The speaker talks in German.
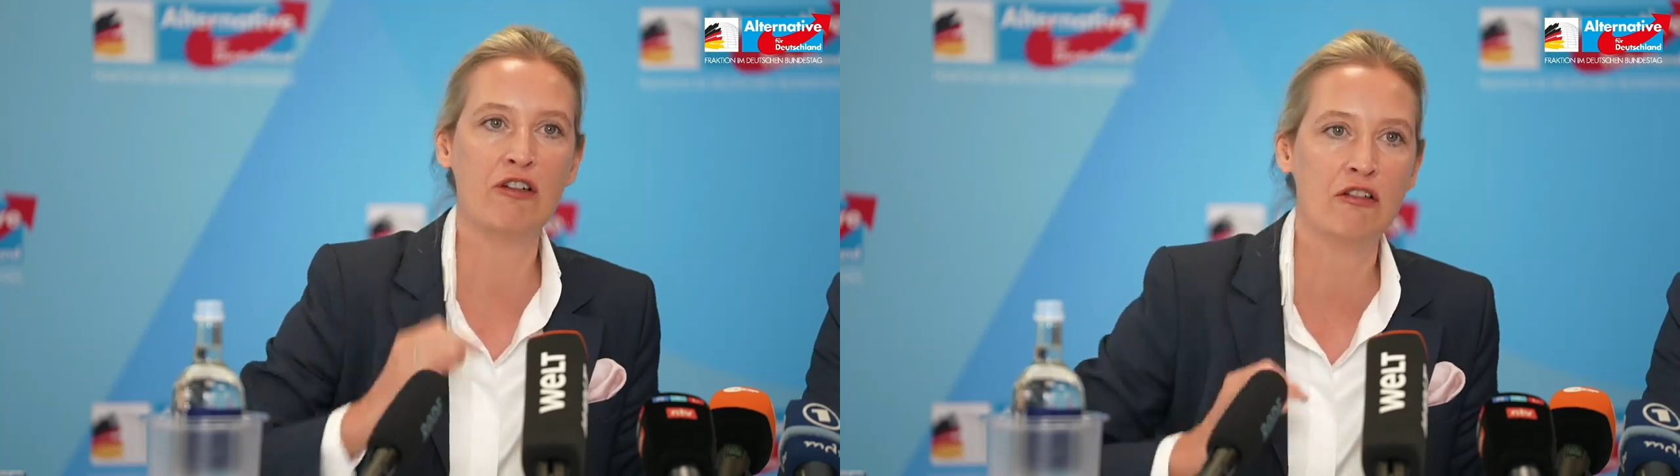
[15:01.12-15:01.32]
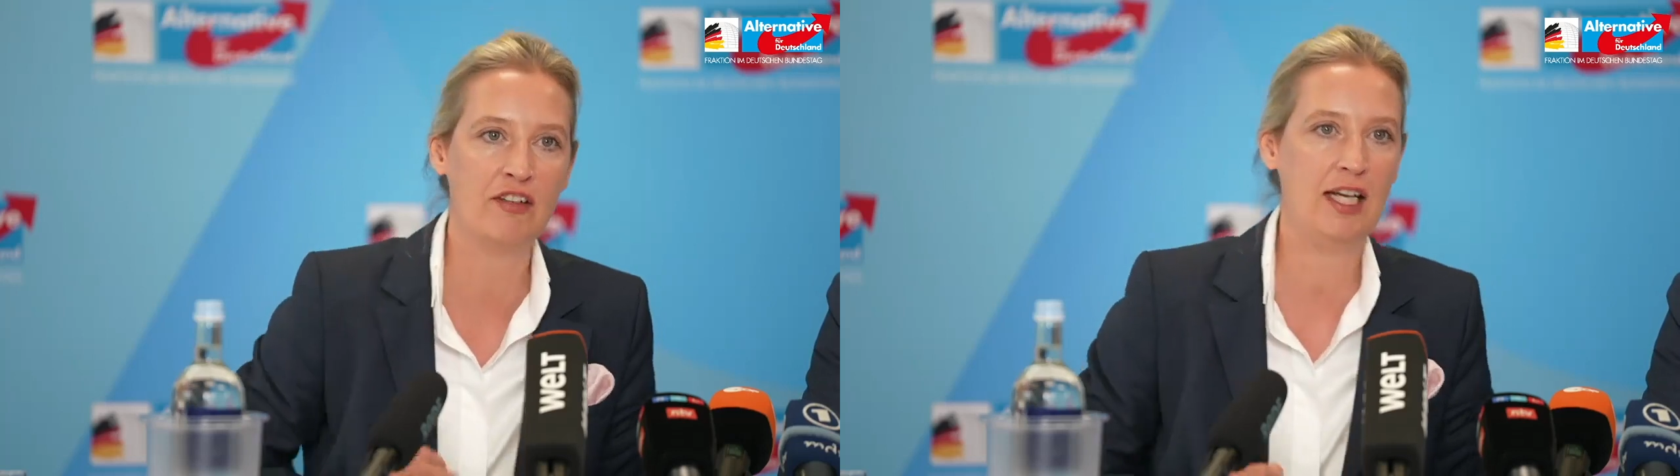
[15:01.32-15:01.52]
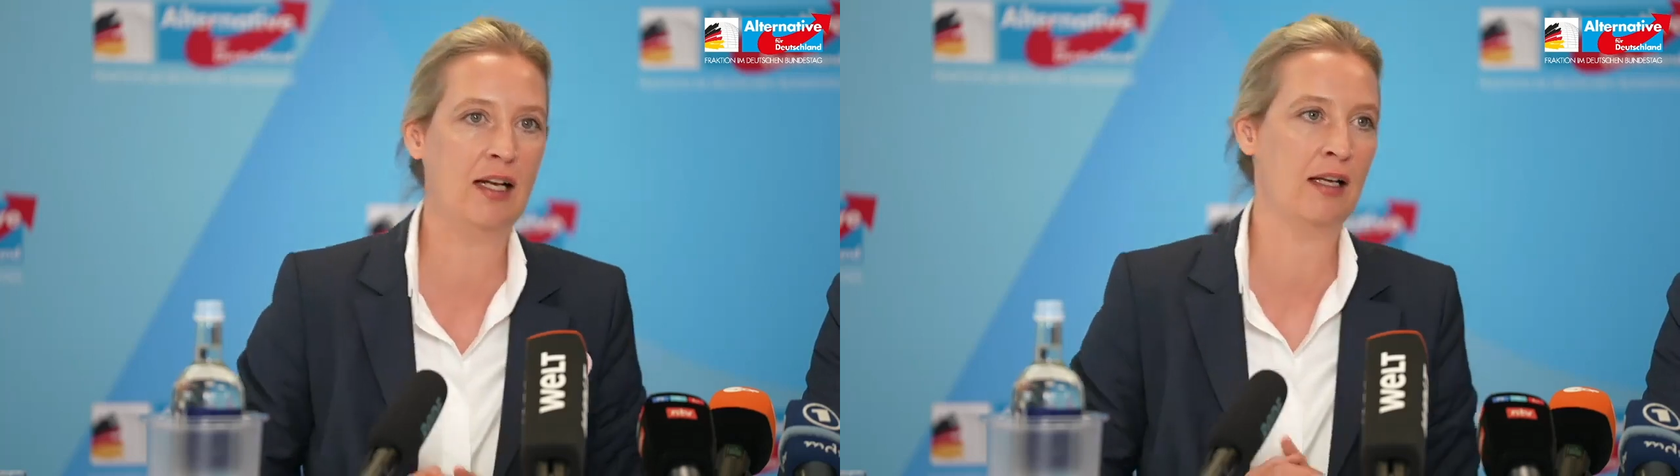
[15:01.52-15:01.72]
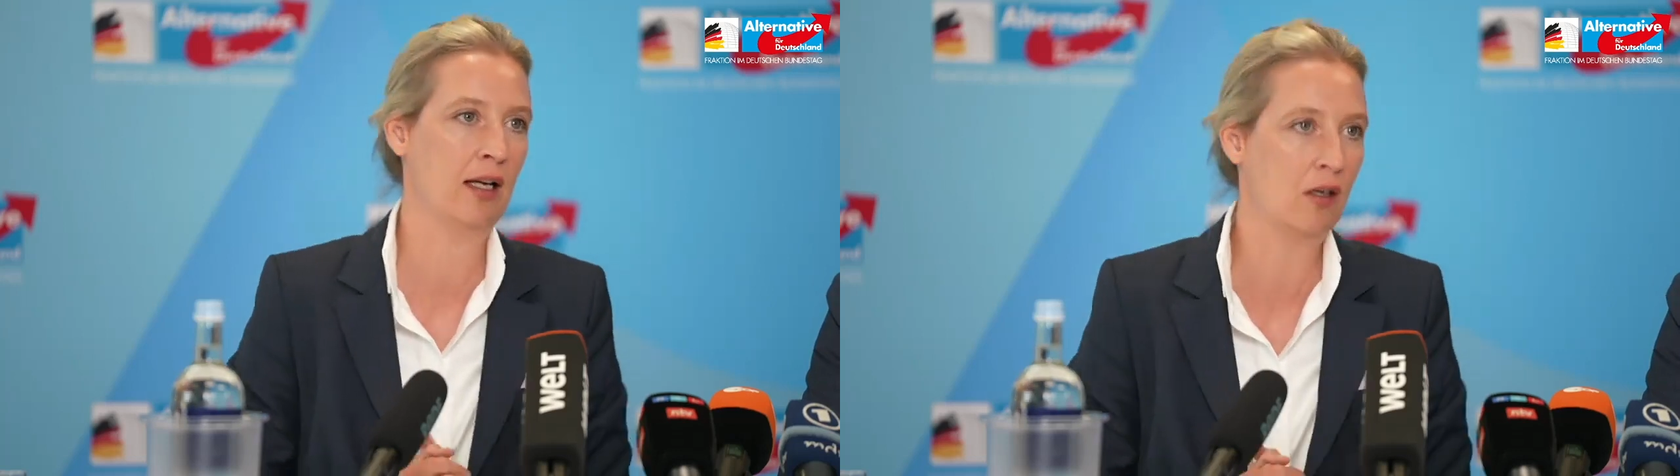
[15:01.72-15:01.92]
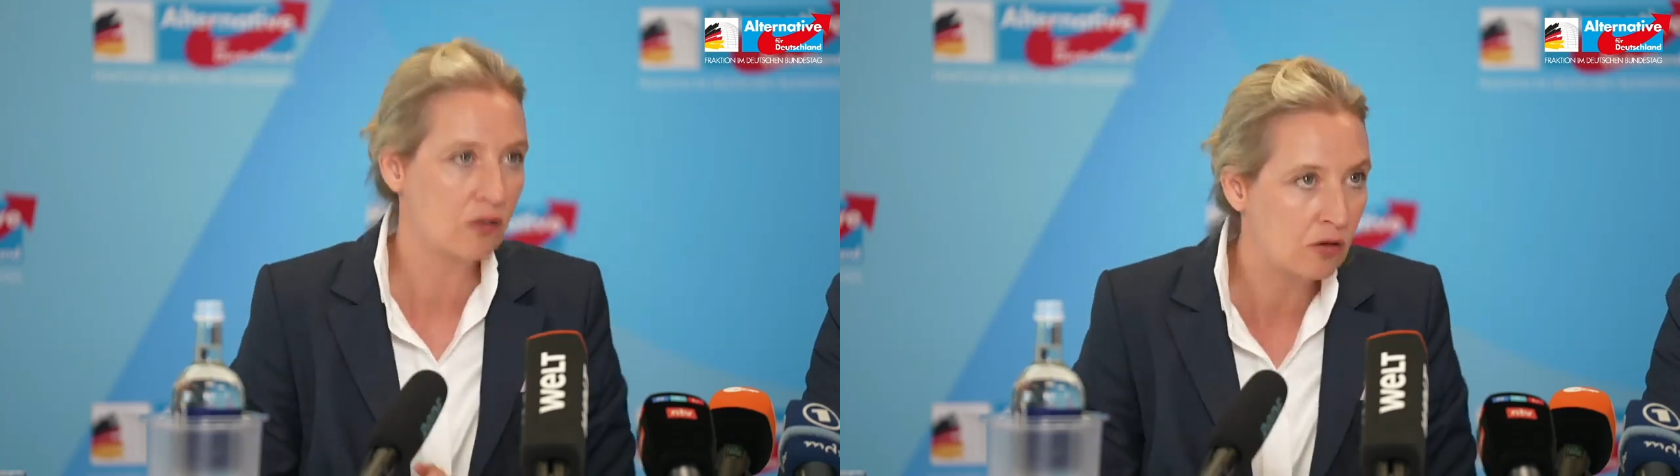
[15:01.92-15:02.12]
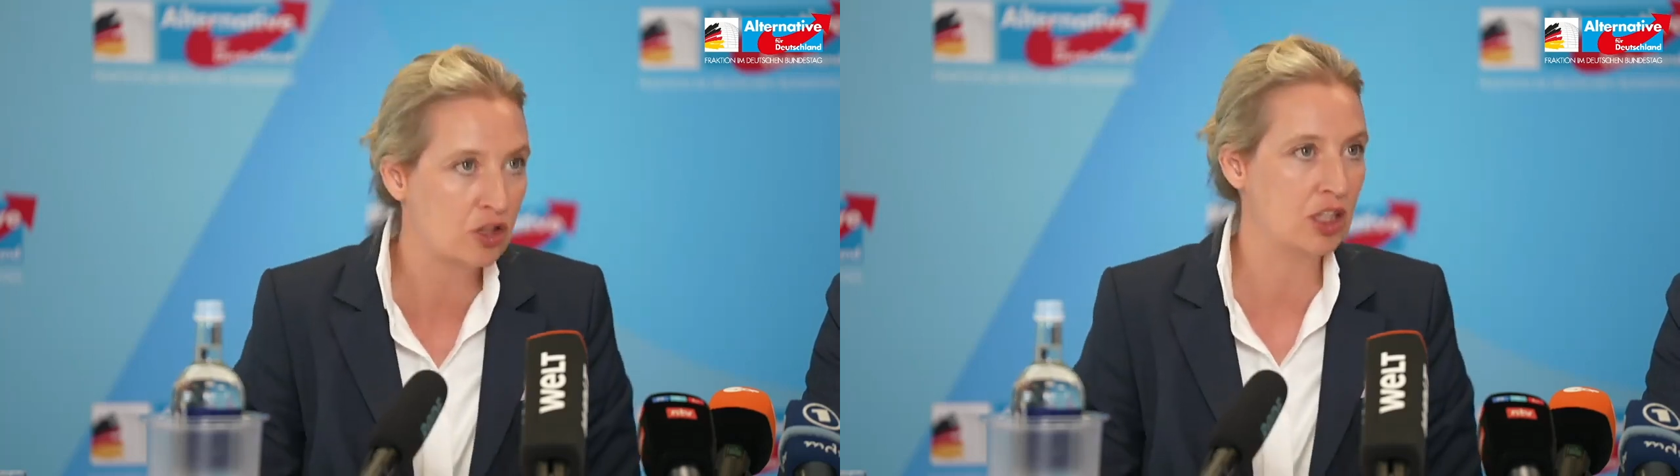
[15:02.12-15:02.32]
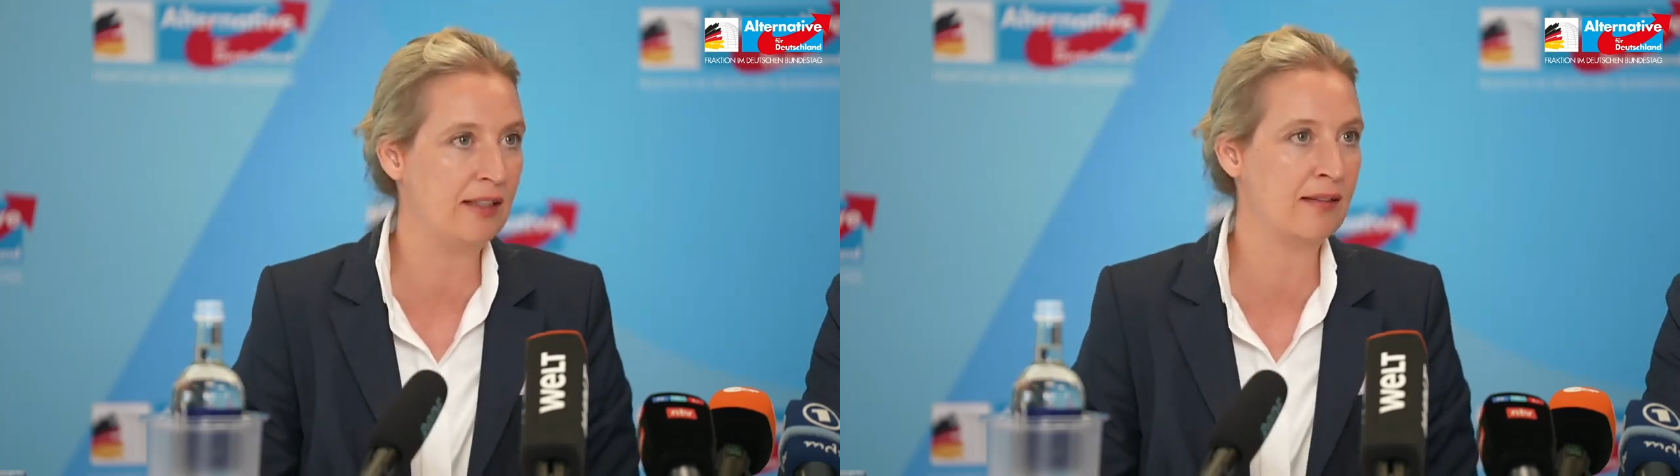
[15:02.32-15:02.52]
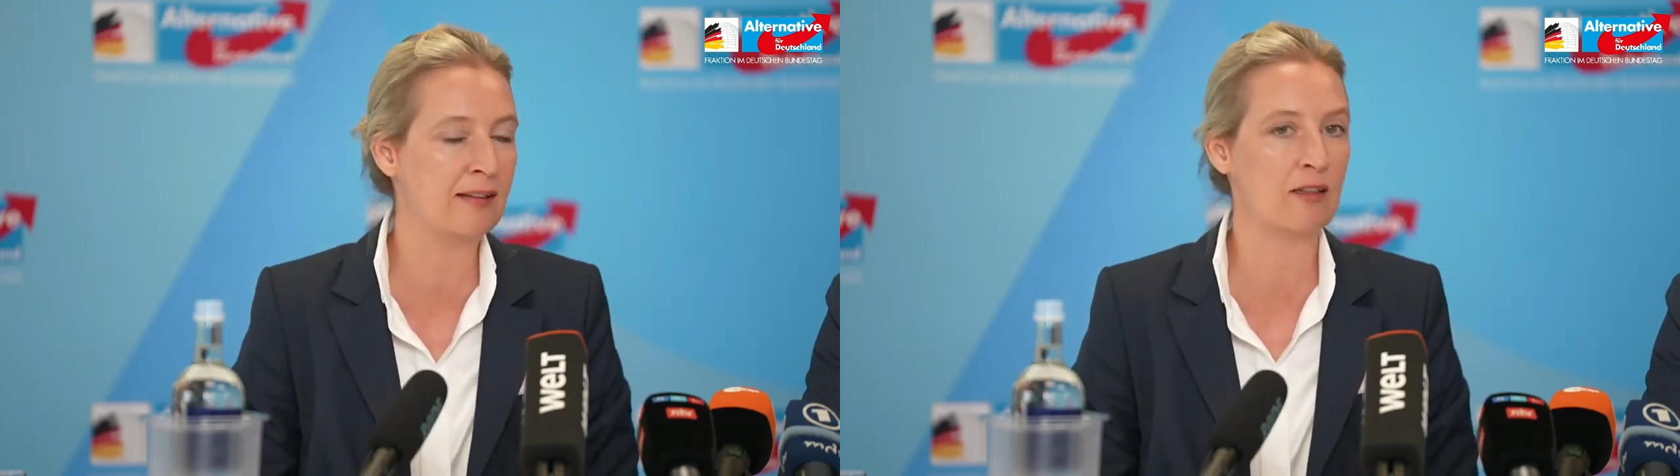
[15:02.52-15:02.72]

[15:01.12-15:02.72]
von Wählern auszuschließen,